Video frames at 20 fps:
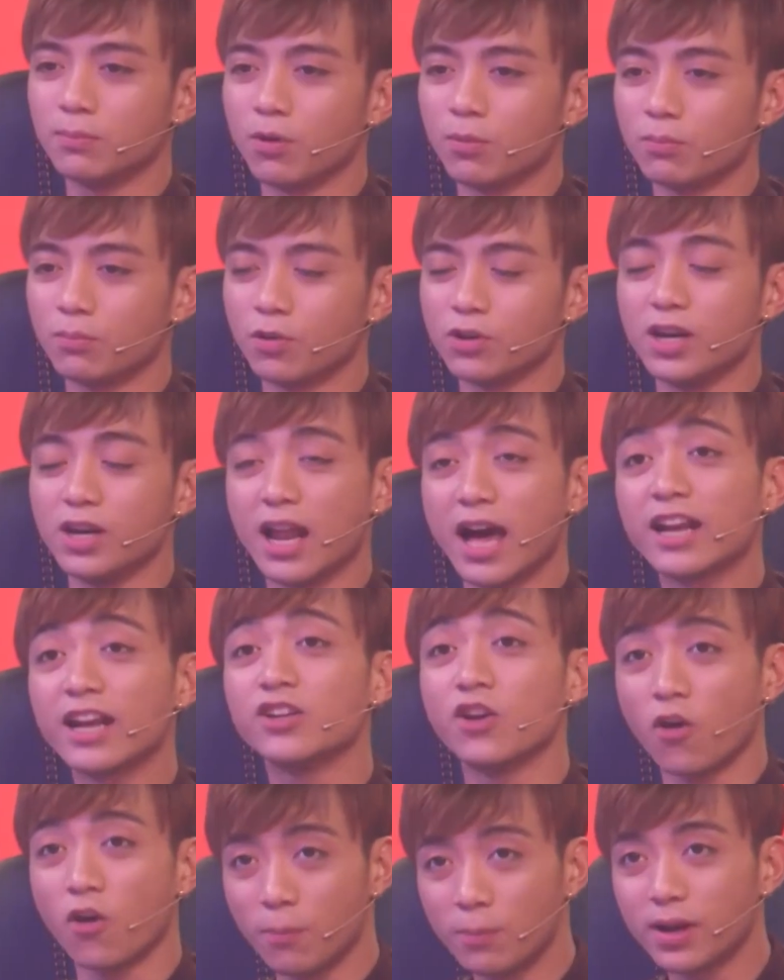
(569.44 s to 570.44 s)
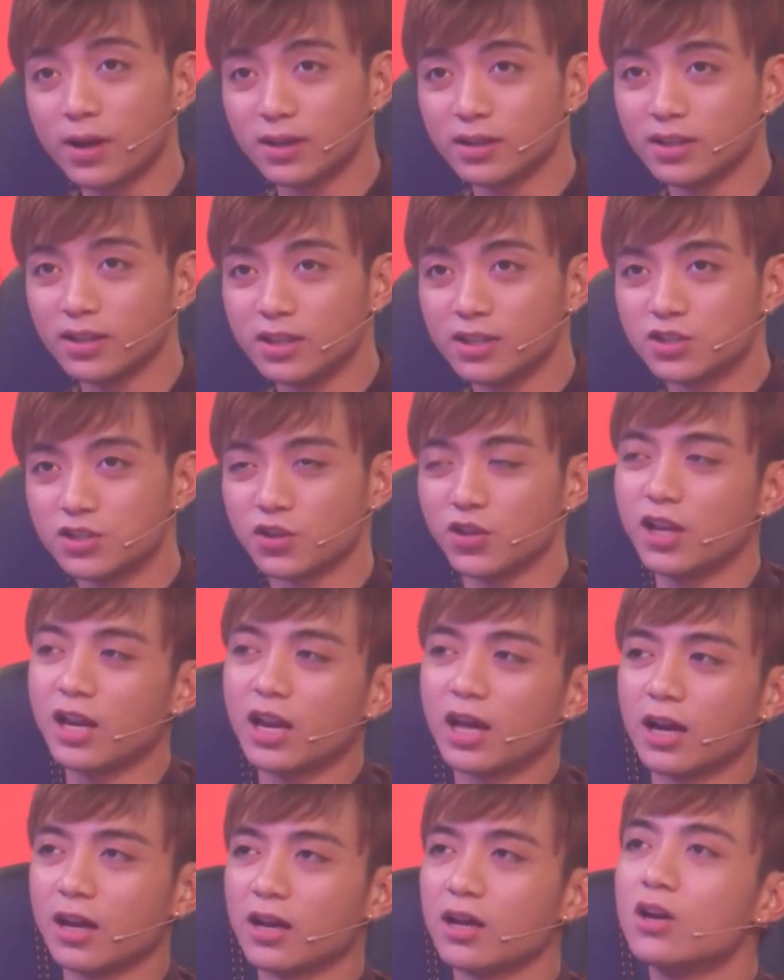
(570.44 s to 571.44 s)
bọn mọi người là hát nhóm mà cho nên
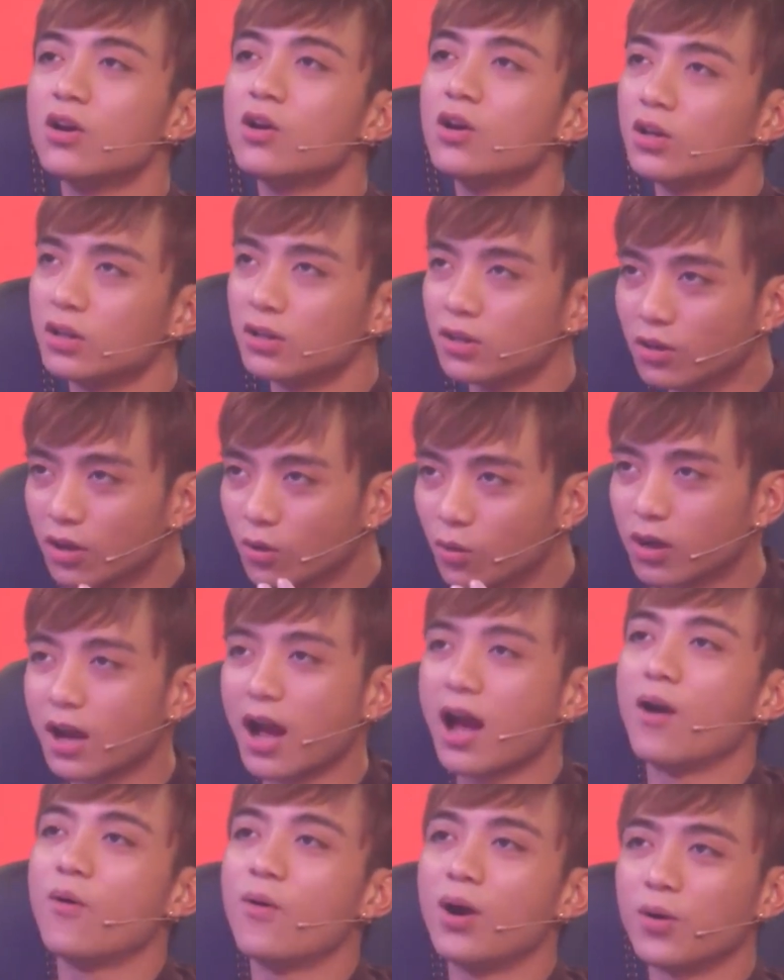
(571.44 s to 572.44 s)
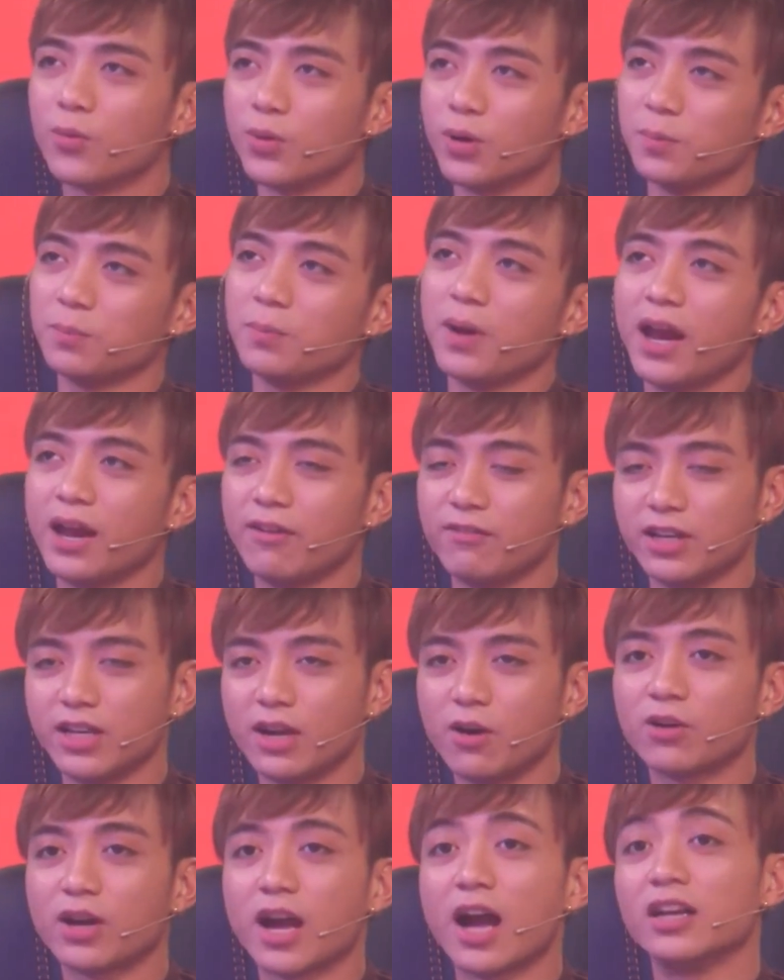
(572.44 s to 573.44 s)
là càng hòa quyện bè với
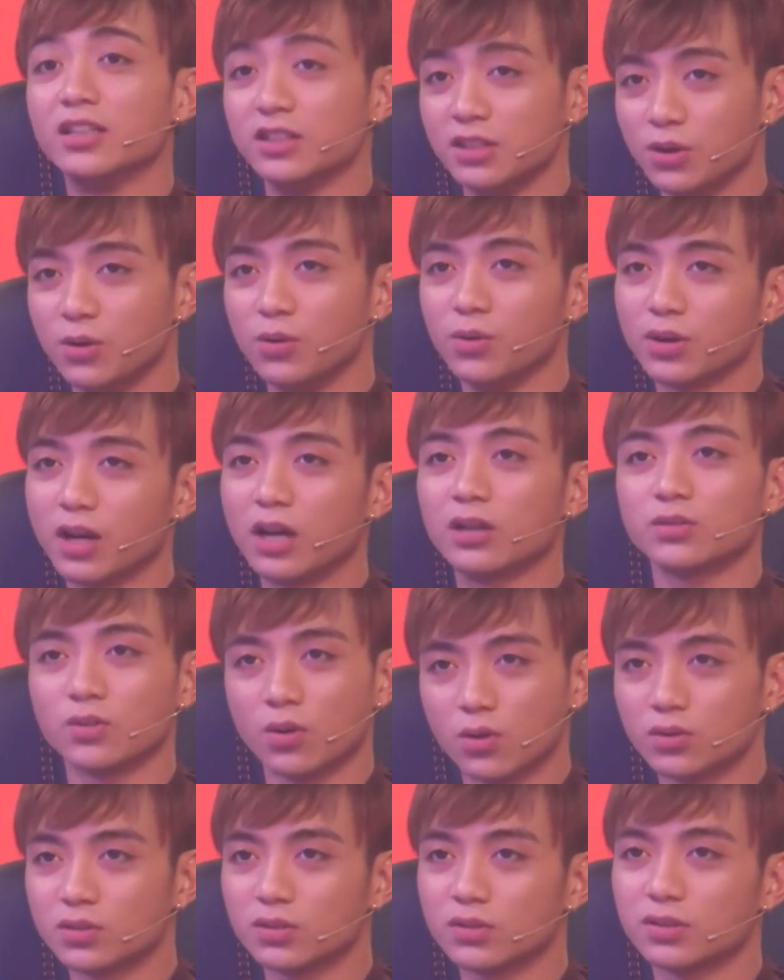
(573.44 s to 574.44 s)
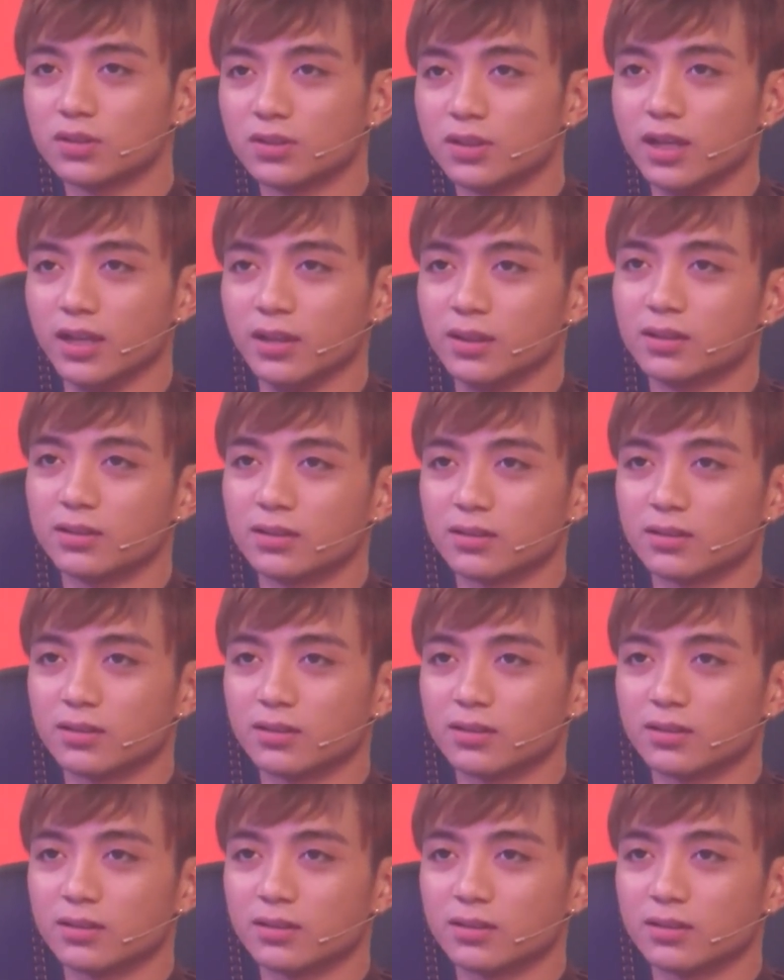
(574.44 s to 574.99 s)
nhau càng nhiều càng tốt để